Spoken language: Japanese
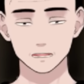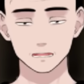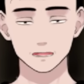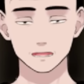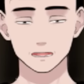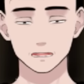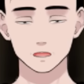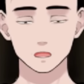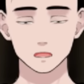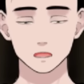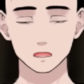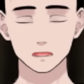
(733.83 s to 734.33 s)

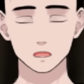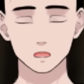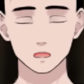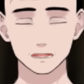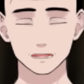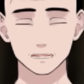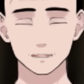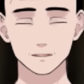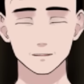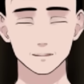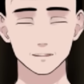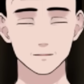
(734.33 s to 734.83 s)
言葉は
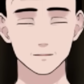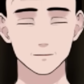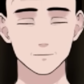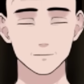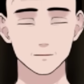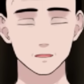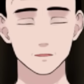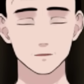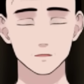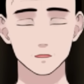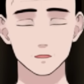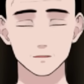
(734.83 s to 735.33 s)
綺麗で、
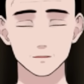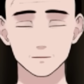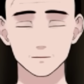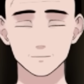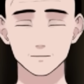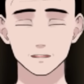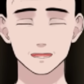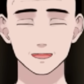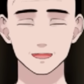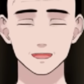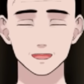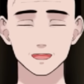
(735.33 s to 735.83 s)
途中
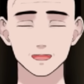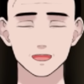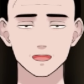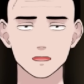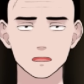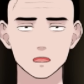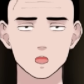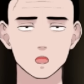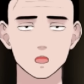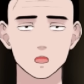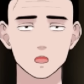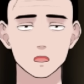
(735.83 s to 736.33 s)
で
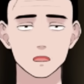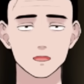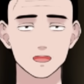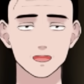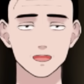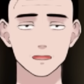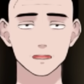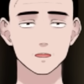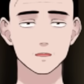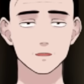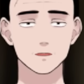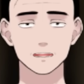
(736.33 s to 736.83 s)
これやっ
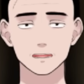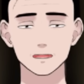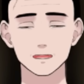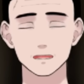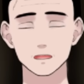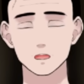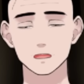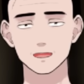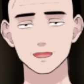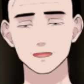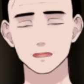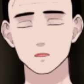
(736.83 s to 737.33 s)
ちゃいけない。
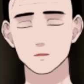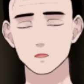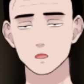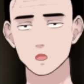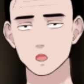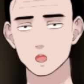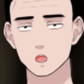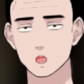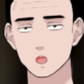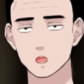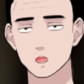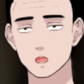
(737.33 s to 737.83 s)
学校教
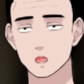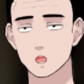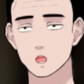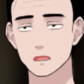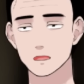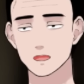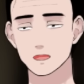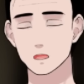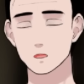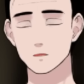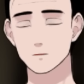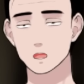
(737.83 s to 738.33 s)
育でこれや
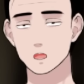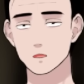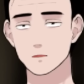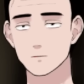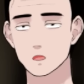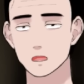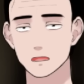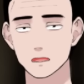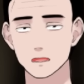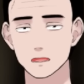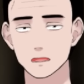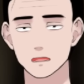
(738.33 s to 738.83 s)
るんだ。
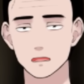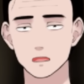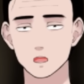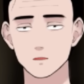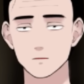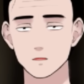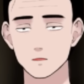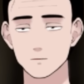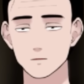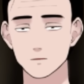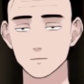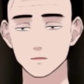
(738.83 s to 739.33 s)

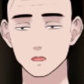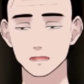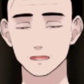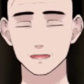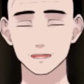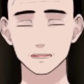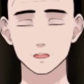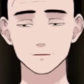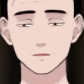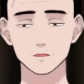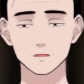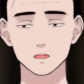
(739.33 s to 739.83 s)
手、
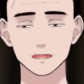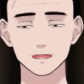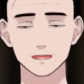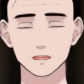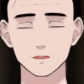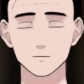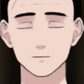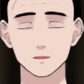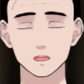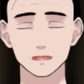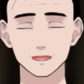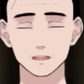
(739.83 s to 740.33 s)
噛ん、
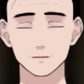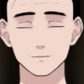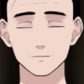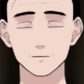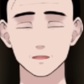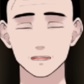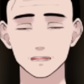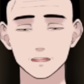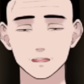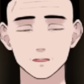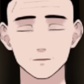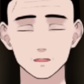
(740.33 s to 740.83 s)
噛んだ
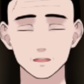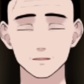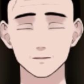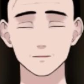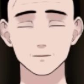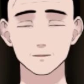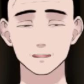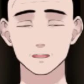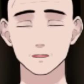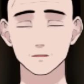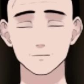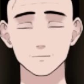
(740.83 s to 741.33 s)
り間違
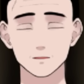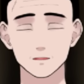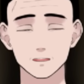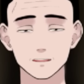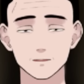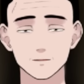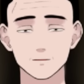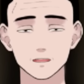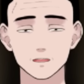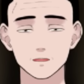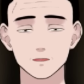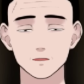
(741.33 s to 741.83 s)
うんじゃないですか。
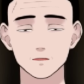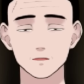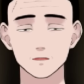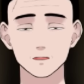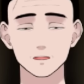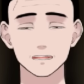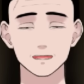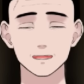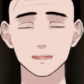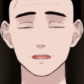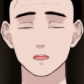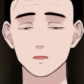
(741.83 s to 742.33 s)
失礼
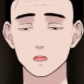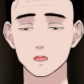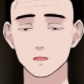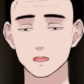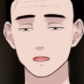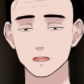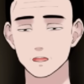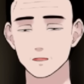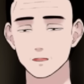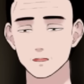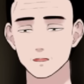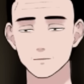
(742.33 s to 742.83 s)
しましたっ
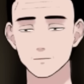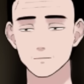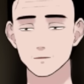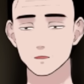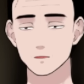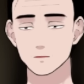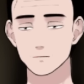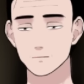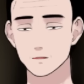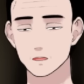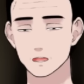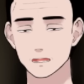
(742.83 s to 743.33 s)
ていうの。
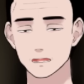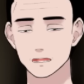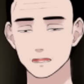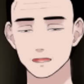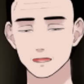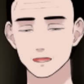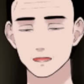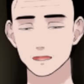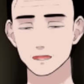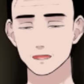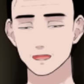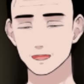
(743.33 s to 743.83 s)

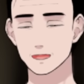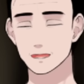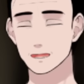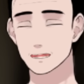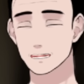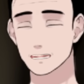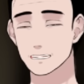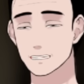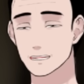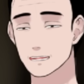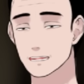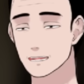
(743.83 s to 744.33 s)
あれい
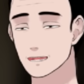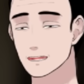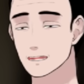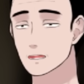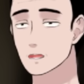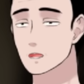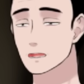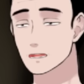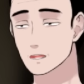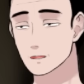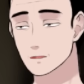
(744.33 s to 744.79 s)
らないよね。